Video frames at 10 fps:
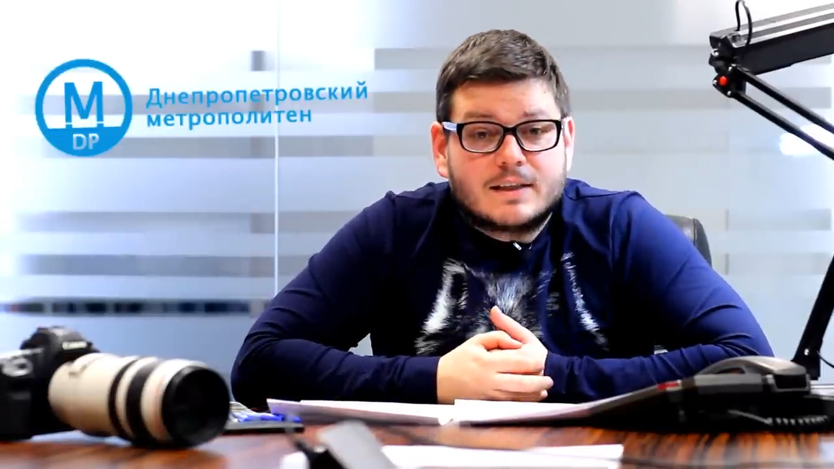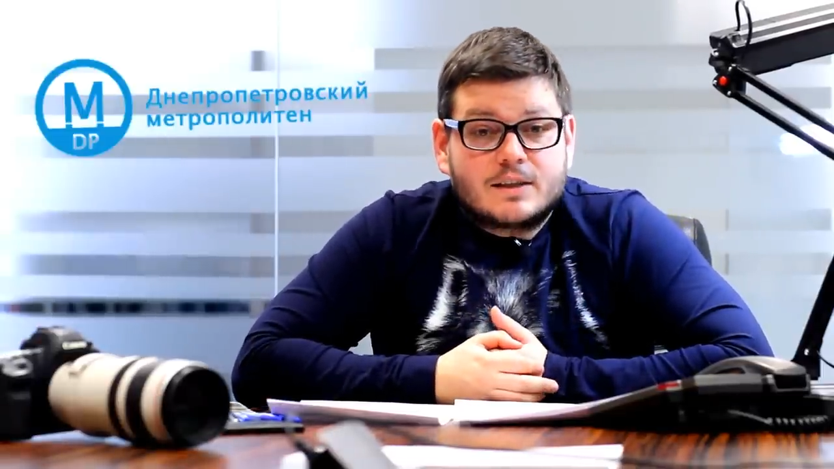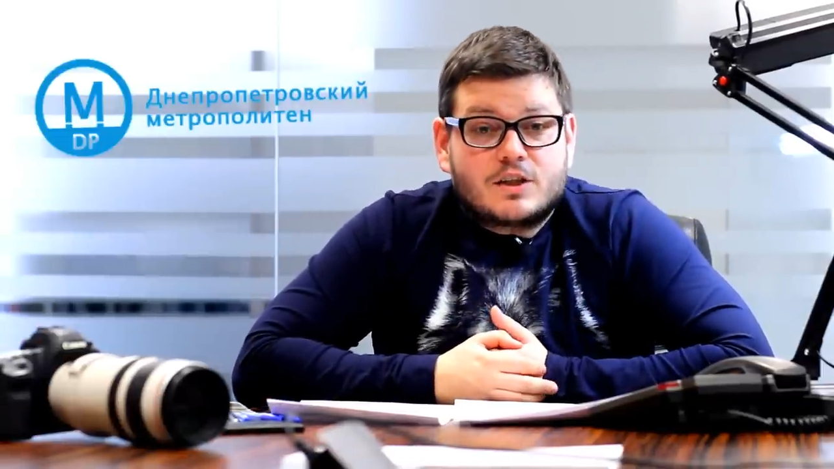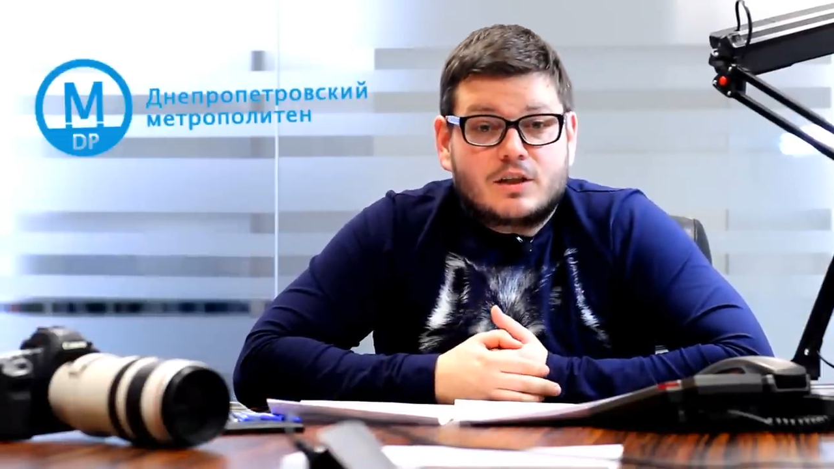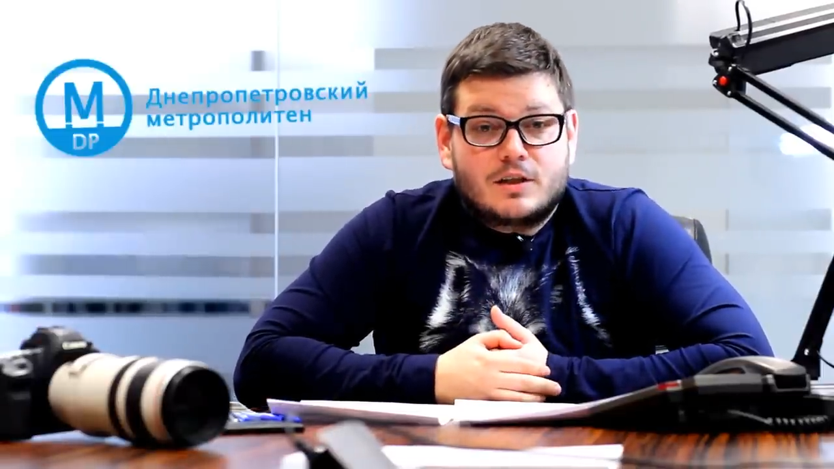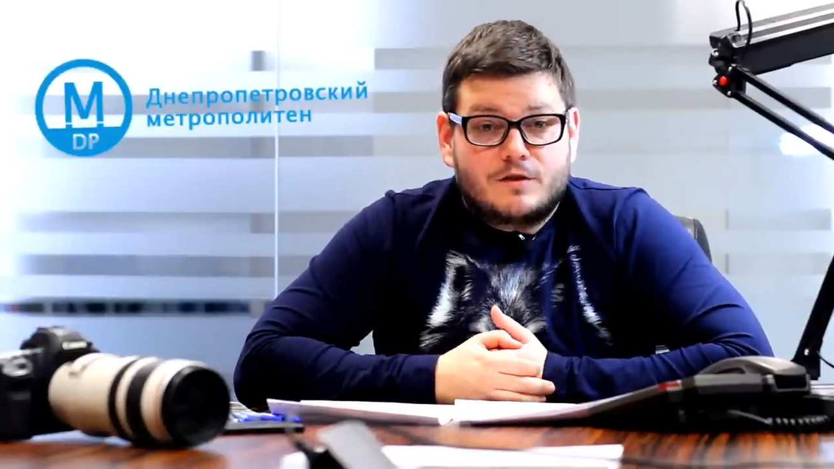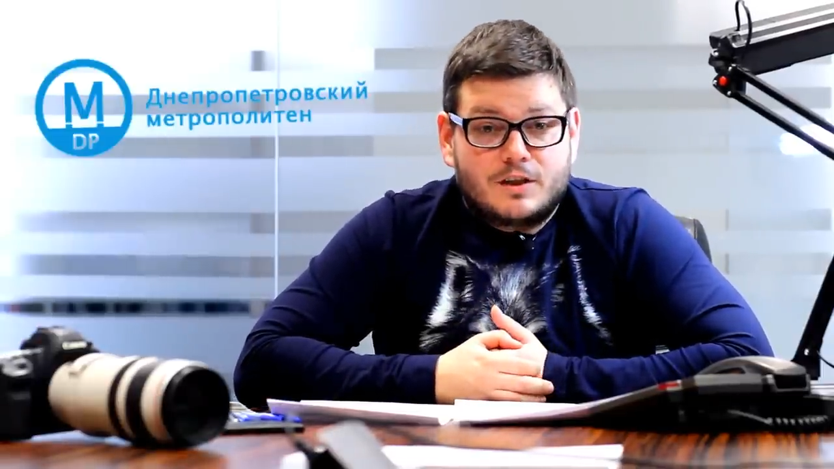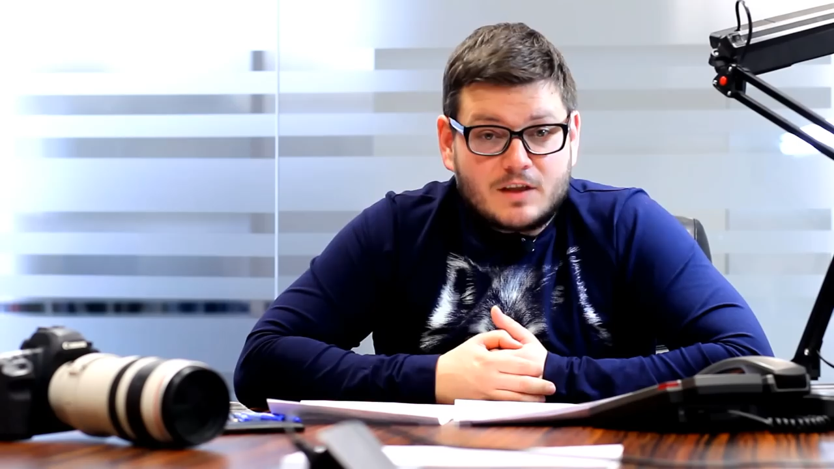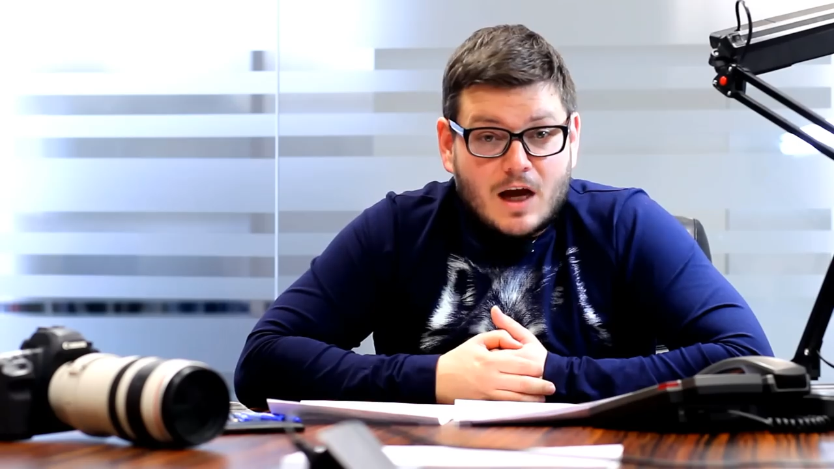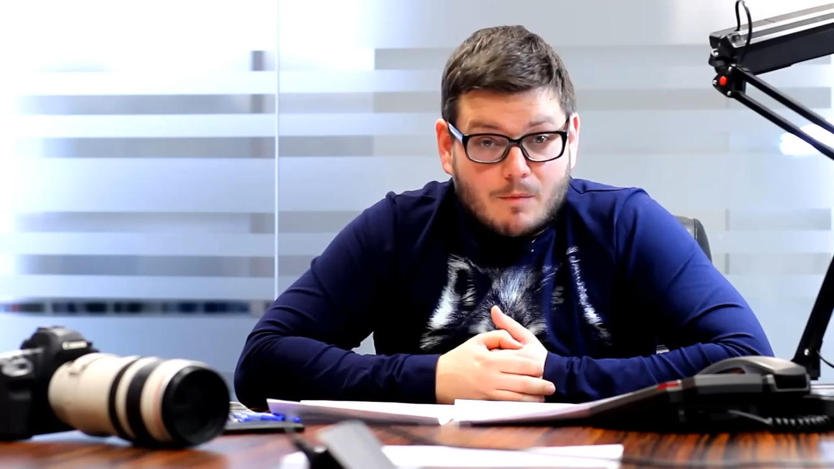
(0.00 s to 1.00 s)
совершенно
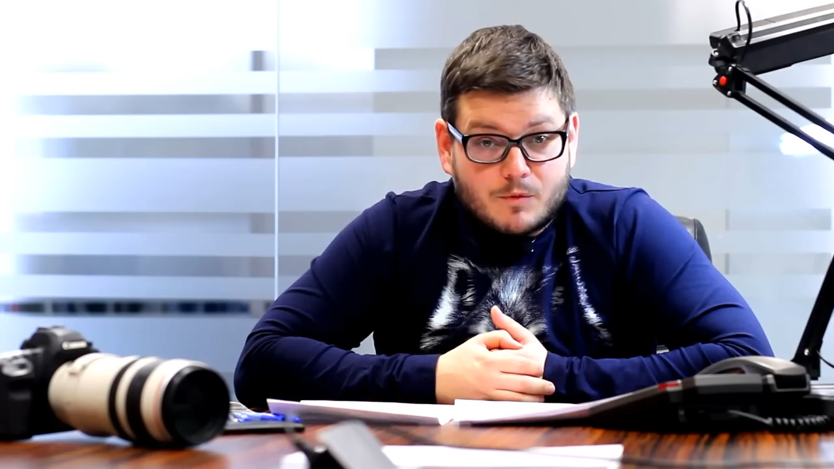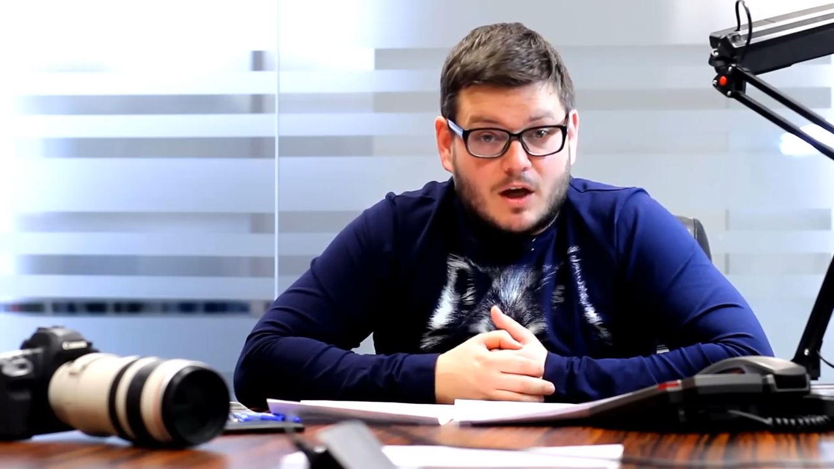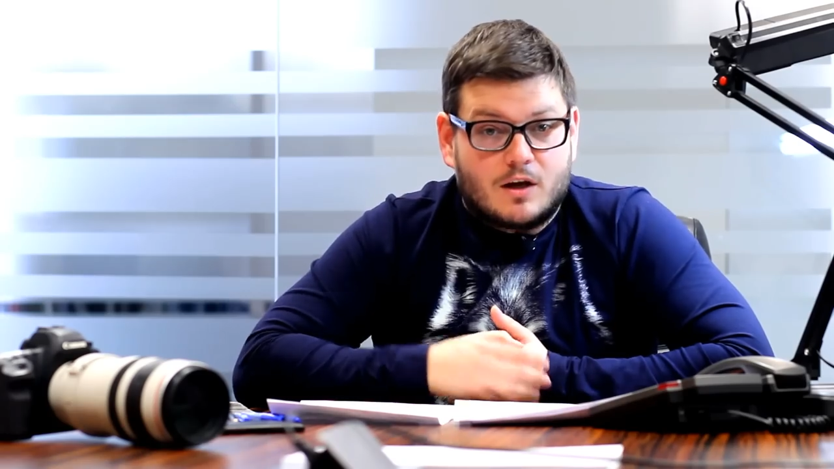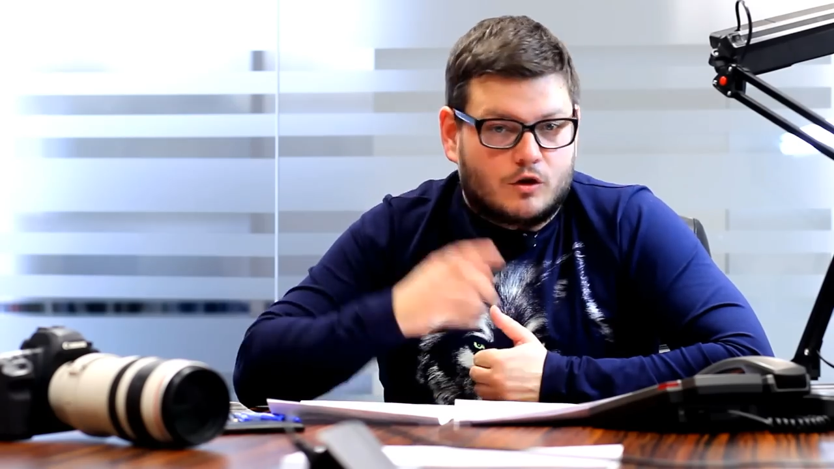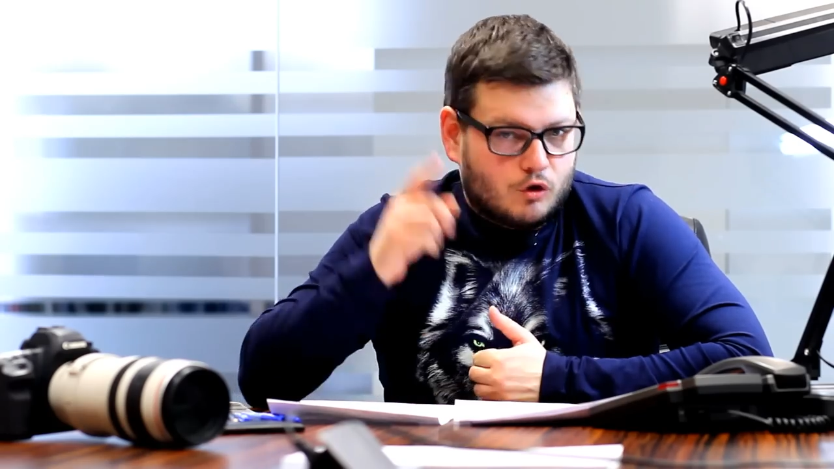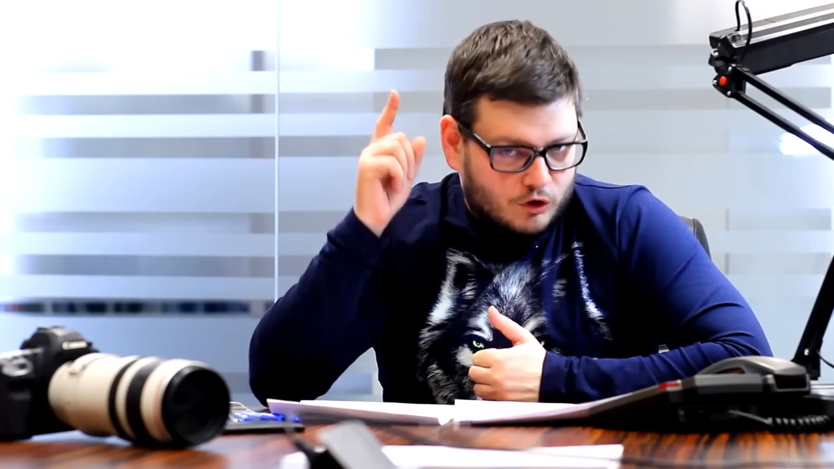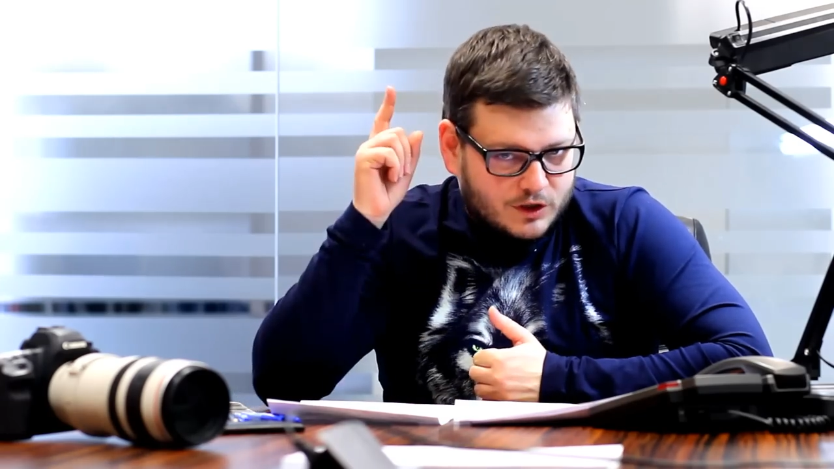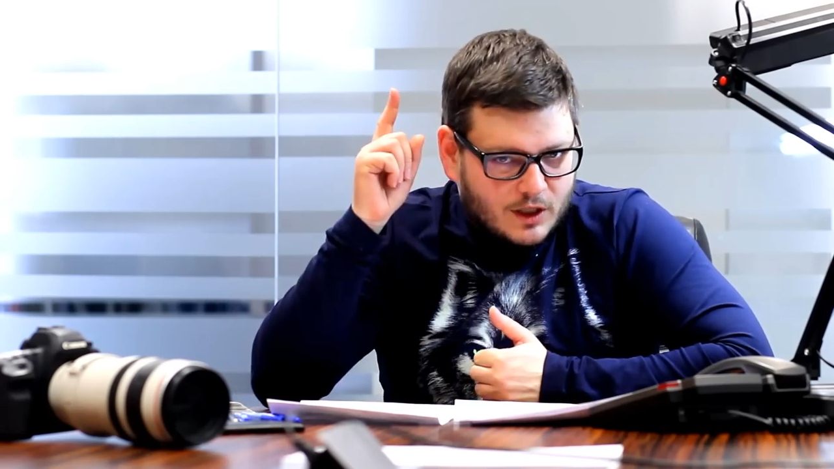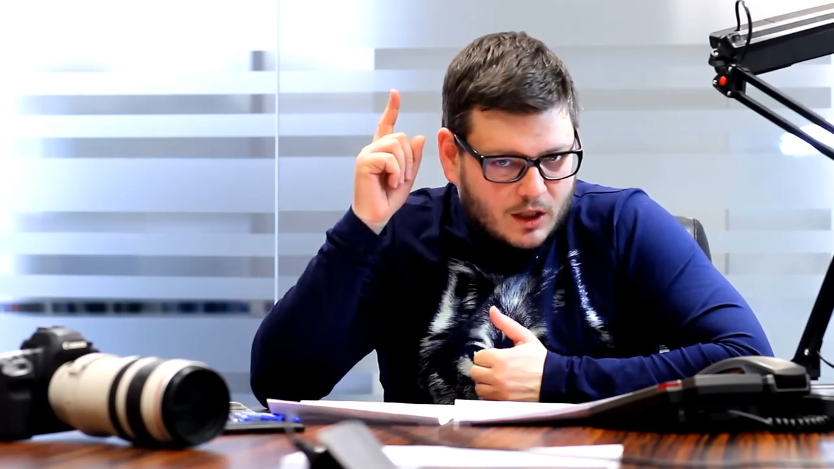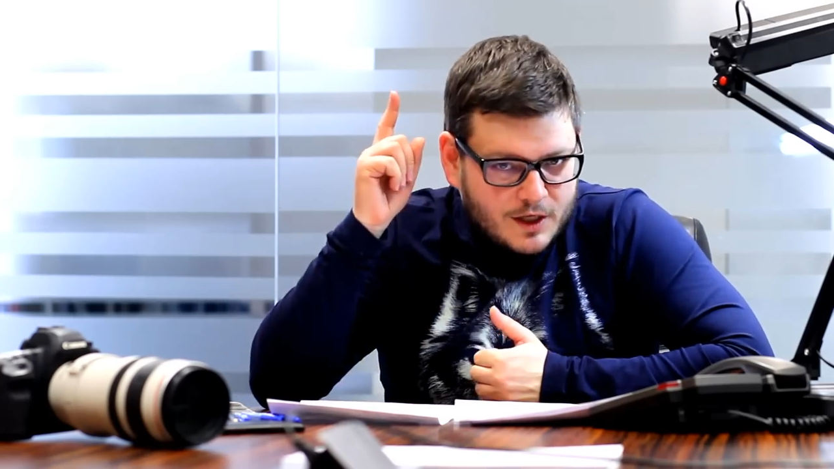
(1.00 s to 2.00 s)
внезапно, но
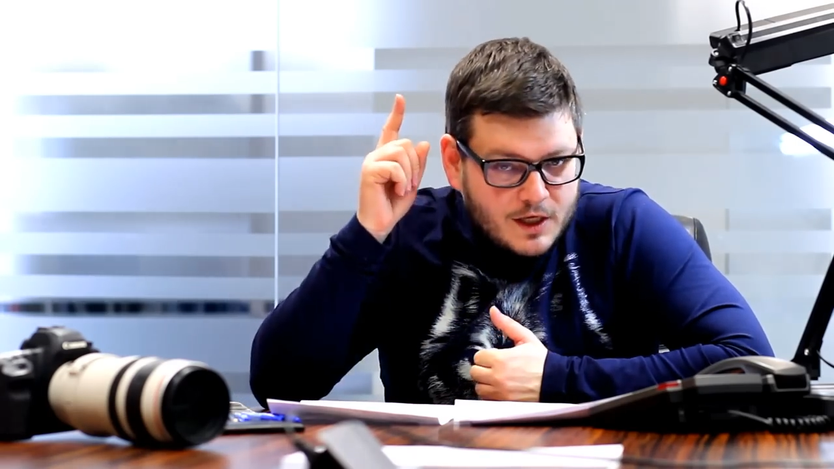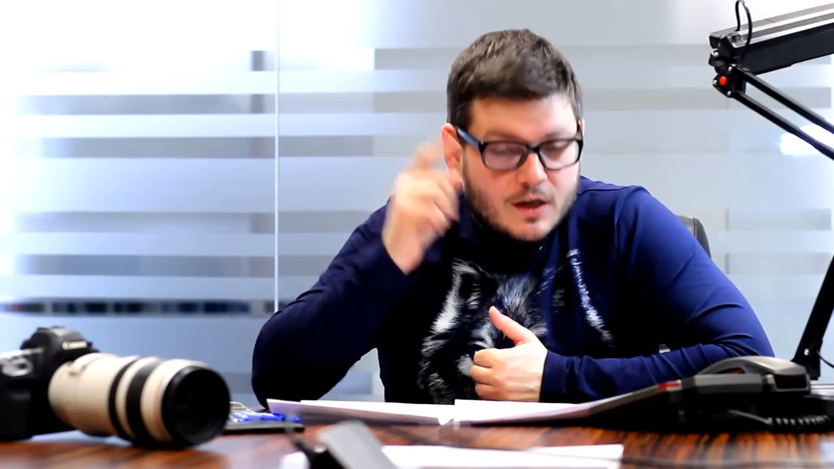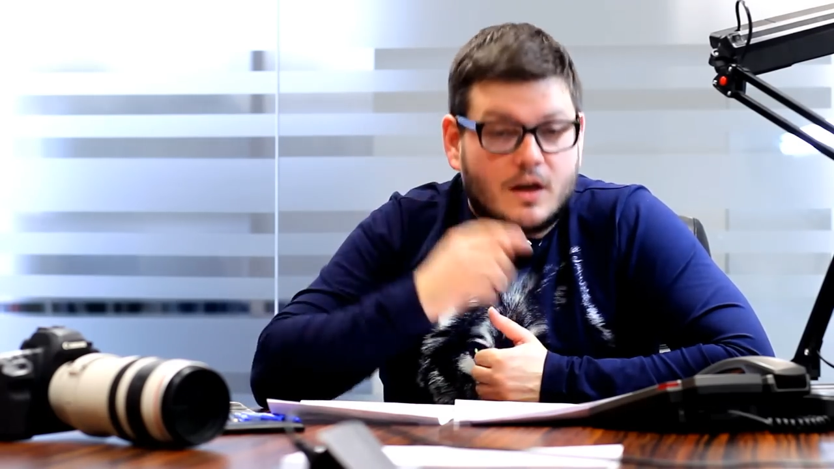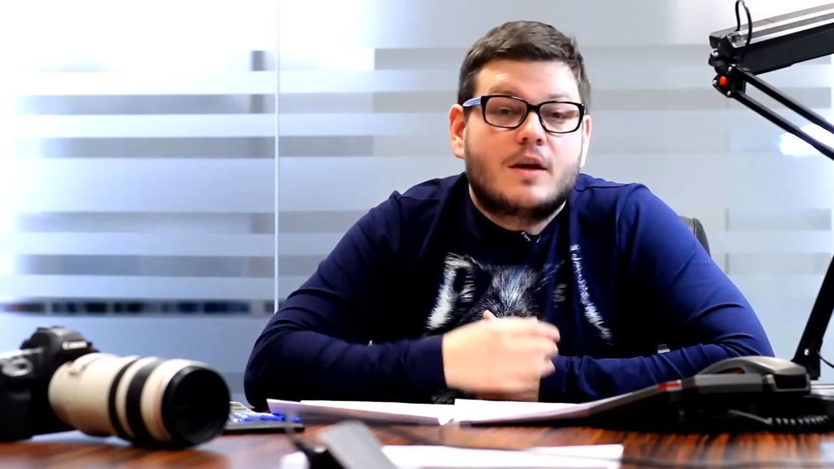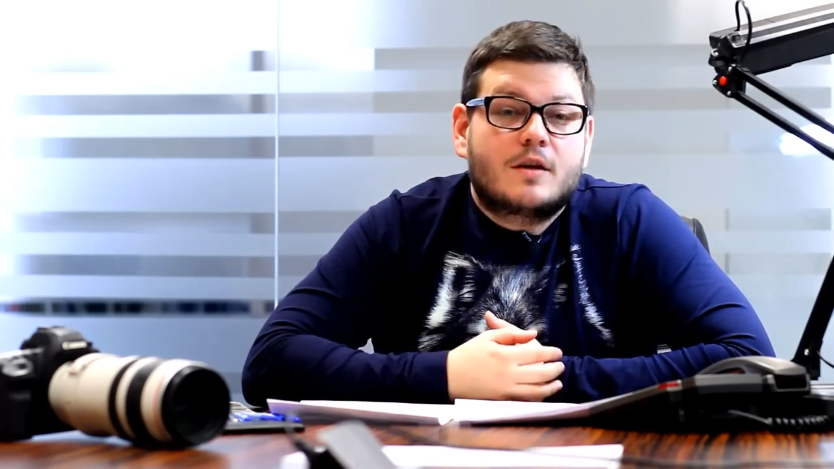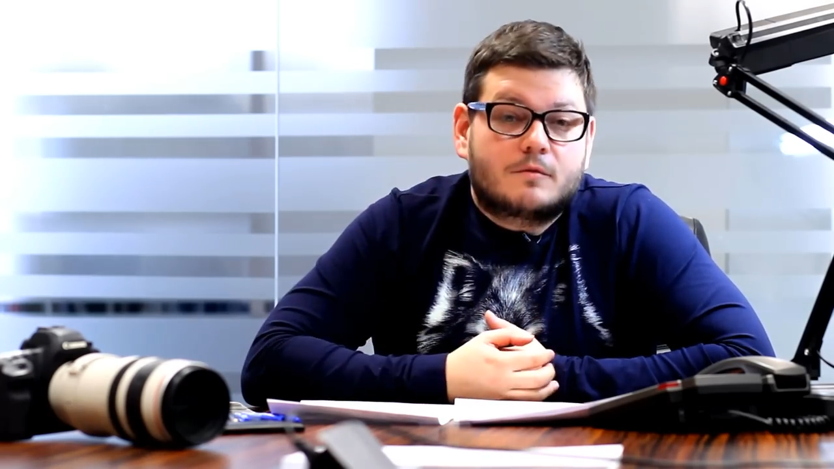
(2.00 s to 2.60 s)
за долги,